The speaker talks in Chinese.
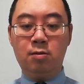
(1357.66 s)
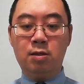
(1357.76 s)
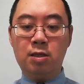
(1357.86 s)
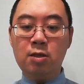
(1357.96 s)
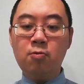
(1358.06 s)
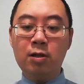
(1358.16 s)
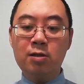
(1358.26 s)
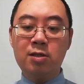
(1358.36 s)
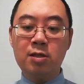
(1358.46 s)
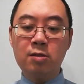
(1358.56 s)
奇怪的
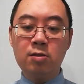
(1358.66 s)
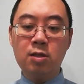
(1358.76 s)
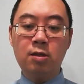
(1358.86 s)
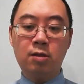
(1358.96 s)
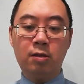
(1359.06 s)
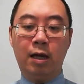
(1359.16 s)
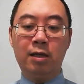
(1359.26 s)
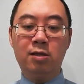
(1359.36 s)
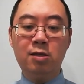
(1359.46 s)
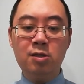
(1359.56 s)
行径来
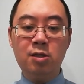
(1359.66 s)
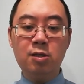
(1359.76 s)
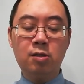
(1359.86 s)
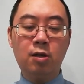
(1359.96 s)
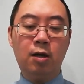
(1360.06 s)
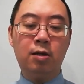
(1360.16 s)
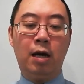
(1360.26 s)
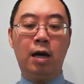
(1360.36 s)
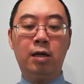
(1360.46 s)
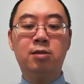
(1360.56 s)
医治他的
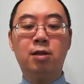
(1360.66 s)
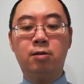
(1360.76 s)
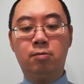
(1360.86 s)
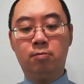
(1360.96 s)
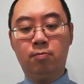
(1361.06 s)
癌症，